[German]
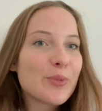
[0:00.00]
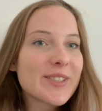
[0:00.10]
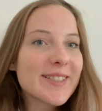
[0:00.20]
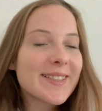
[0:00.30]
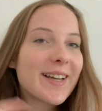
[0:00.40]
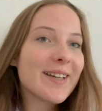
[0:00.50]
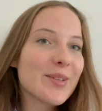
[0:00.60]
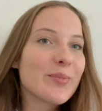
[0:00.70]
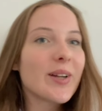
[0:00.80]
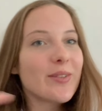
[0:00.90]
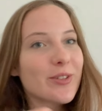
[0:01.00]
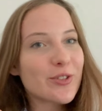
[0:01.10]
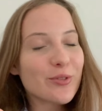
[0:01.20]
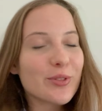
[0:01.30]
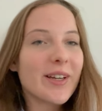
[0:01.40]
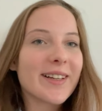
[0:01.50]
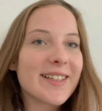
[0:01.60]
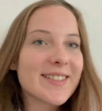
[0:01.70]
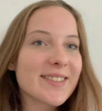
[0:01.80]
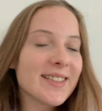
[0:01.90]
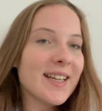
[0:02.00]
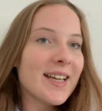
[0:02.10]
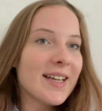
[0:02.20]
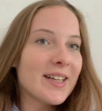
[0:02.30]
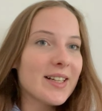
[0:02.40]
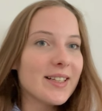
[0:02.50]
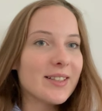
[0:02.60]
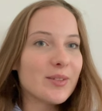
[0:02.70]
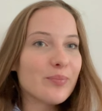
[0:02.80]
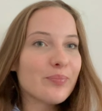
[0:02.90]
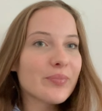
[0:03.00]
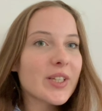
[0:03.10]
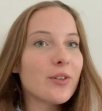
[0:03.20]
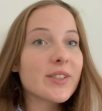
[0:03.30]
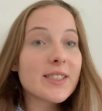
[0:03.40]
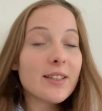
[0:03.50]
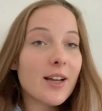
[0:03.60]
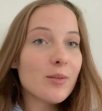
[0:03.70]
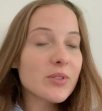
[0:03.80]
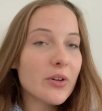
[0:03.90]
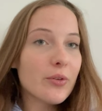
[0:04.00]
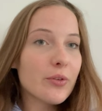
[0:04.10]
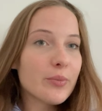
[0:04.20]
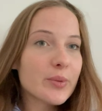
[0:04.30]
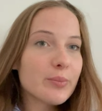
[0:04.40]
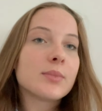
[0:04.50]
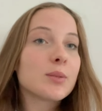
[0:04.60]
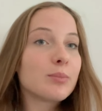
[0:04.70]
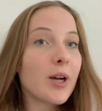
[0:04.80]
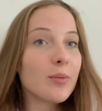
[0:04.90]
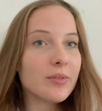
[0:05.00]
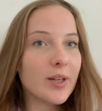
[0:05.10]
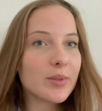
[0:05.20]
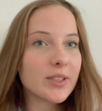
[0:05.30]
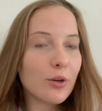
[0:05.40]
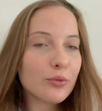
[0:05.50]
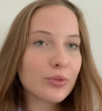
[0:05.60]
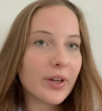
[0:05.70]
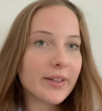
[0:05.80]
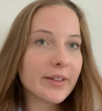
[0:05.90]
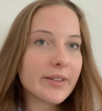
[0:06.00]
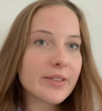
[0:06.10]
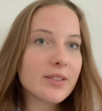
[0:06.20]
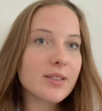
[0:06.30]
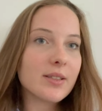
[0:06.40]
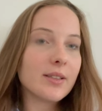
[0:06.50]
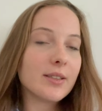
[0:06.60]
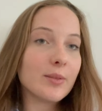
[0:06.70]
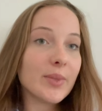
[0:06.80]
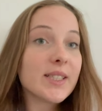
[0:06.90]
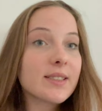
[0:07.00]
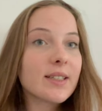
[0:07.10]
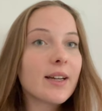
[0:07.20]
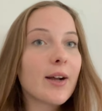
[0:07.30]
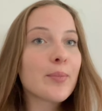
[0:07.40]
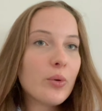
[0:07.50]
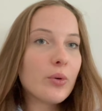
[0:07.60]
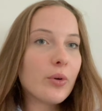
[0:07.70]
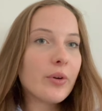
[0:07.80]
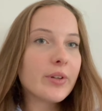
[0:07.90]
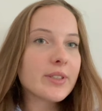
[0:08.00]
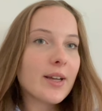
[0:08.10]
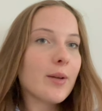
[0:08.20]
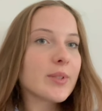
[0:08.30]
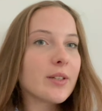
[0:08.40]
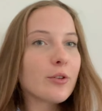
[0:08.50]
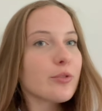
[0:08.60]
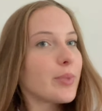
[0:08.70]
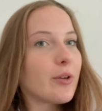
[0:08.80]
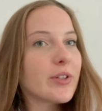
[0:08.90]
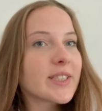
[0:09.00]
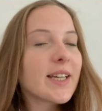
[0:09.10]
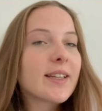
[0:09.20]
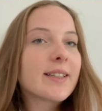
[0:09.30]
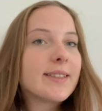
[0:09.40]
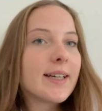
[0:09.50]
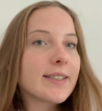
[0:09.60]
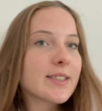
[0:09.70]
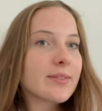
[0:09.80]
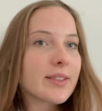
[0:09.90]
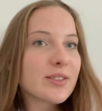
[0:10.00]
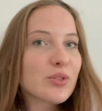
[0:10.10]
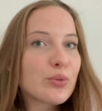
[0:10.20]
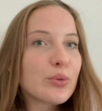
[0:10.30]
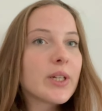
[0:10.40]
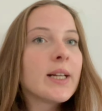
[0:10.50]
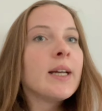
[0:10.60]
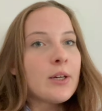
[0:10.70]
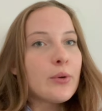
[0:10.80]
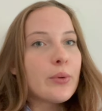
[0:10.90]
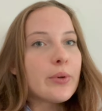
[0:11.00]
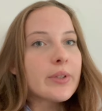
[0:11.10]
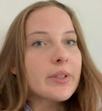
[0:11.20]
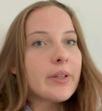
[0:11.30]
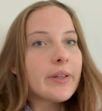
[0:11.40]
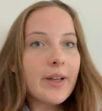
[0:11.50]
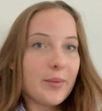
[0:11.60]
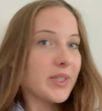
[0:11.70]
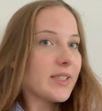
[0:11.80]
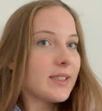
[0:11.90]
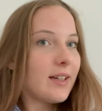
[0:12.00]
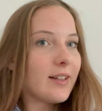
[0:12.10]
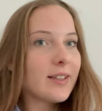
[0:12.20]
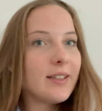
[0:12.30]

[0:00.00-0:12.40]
musste ich da eben einfach schon früher anreisen. Ähm, genau, wir sind dann abends auch noch mit, mit ein paar Bewerbern, die auch früher angereist sind, ähm, essen gegangen. Und da habe ich dann auch schon ein paar Leute kennengelernt. Das war ganz cool. Und ja, am nächsten Tag